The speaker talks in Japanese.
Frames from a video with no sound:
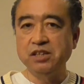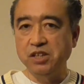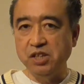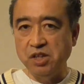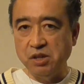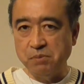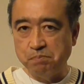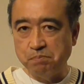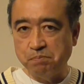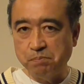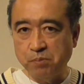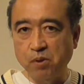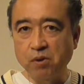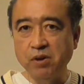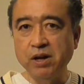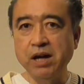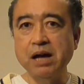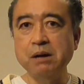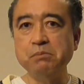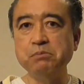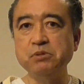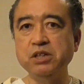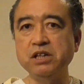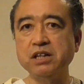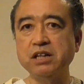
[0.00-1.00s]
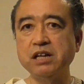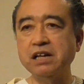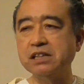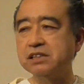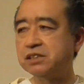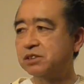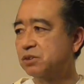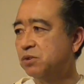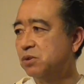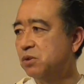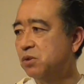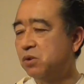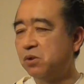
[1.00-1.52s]
日本ハムに勝
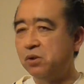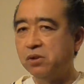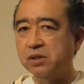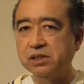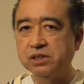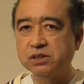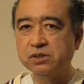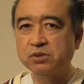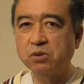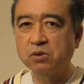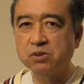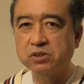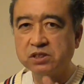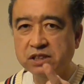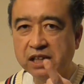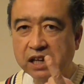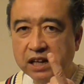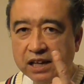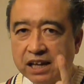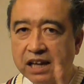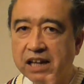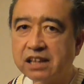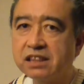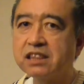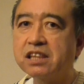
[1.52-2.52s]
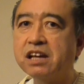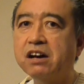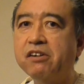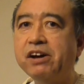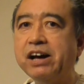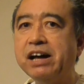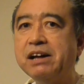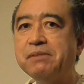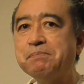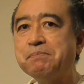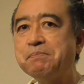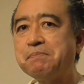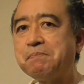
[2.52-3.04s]
つ方法一つだけあった
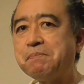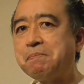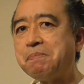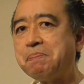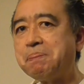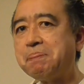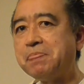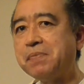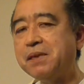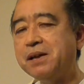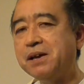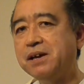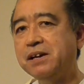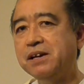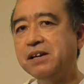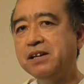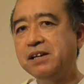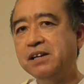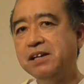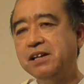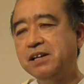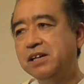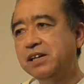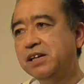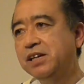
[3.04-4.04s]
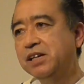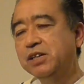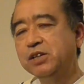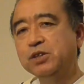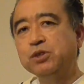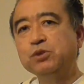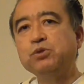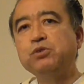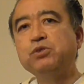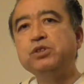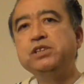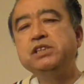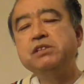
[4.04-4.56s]
わ
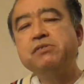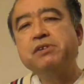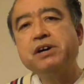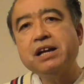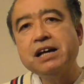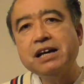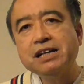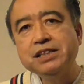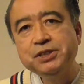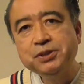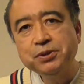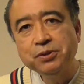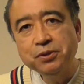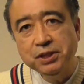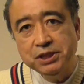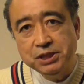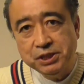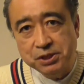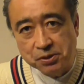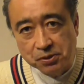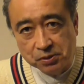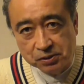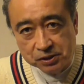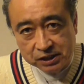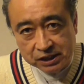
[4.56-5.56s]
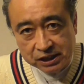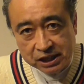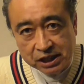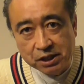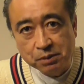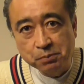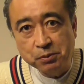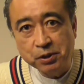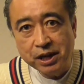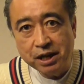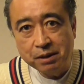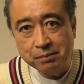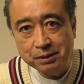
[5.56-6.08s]
藤原丈一郎君に出
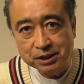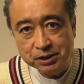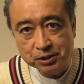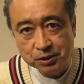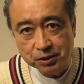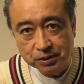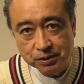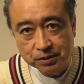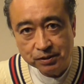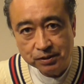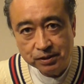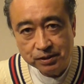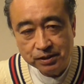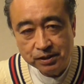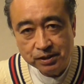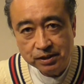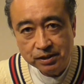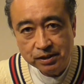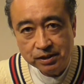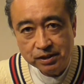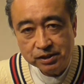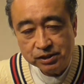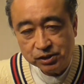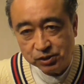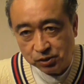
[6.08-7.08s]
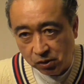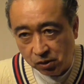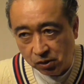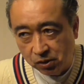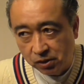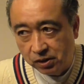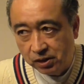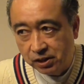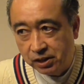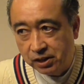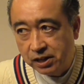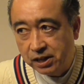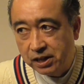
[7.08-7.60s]
てもらいましょうそう
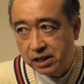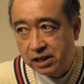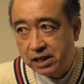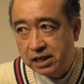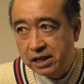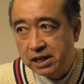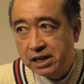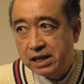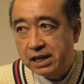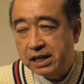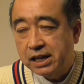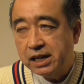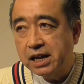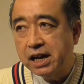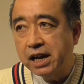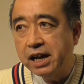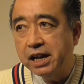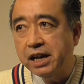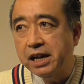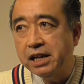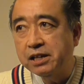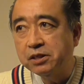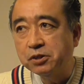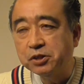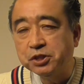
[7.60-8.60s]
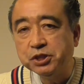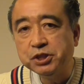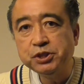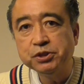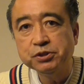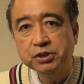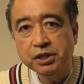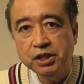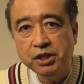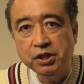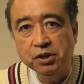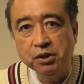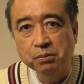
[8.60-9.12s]
彼の
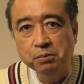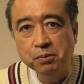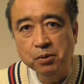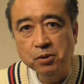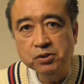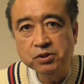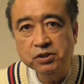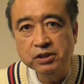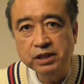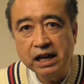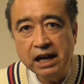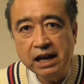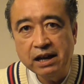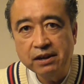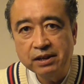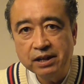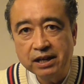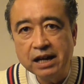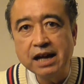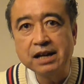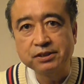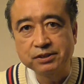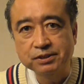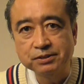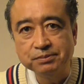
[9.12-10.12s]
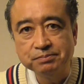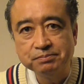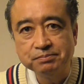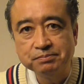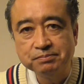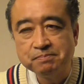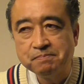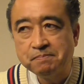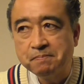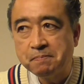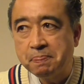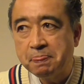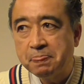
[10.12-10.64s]
手記を僕が書く
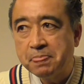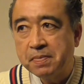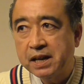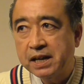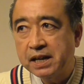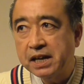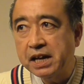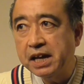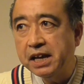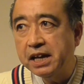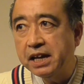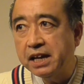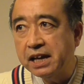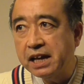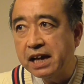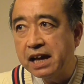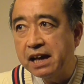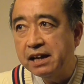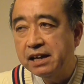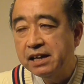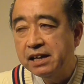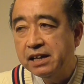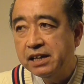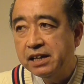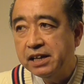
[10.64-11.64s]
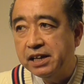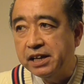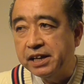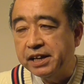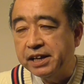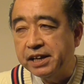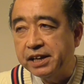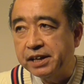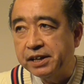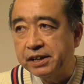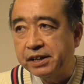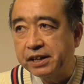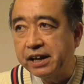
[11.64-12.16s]
彼が、
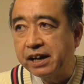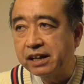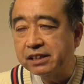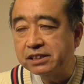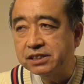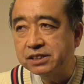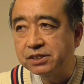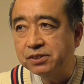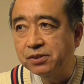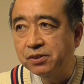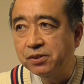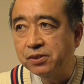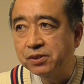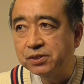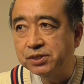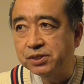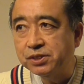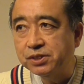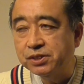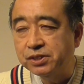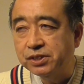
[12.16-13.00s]
えー、活動す